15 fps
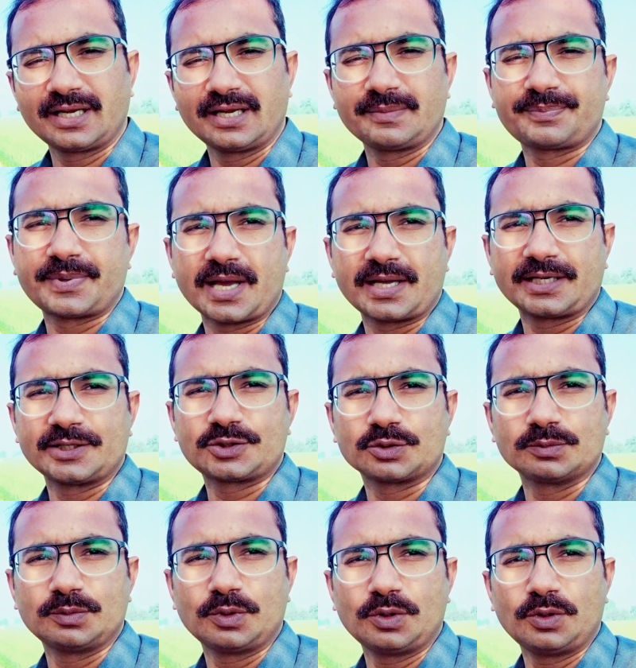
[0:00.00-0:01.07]
इतनी
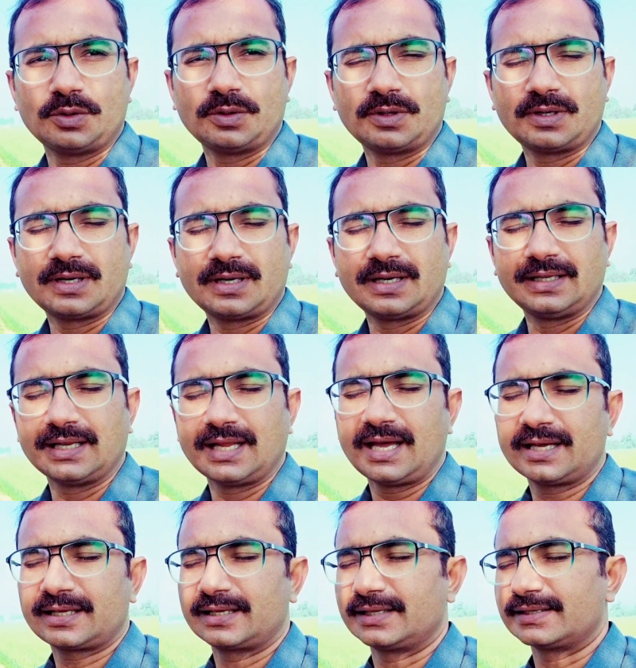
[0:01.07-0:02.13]
प्यारी
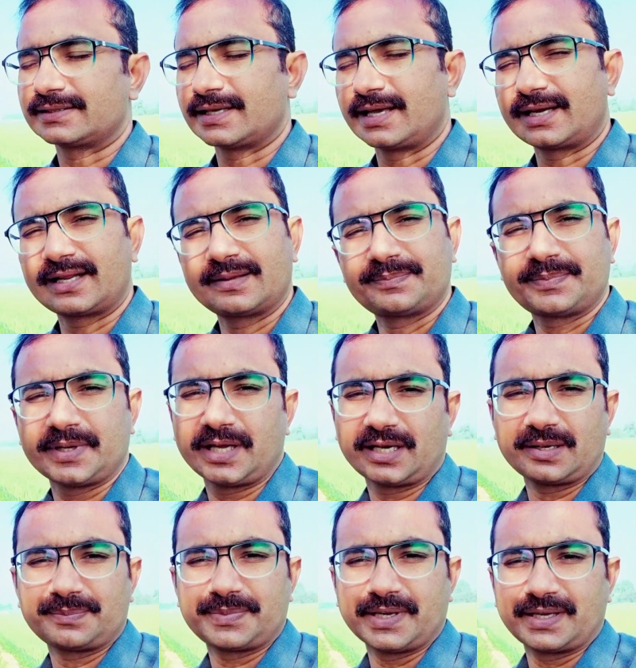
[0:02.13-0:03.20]
सुबह अल्लाह के नज़ारे
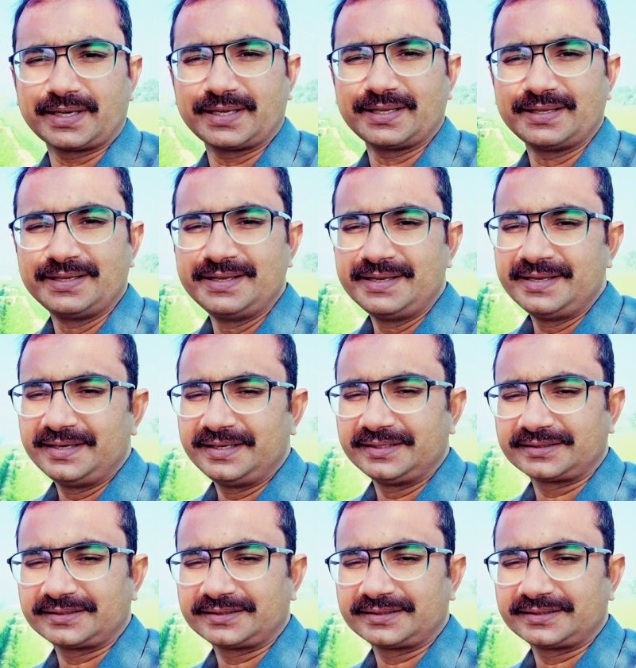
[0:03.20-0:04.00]
प्यारे प्यारे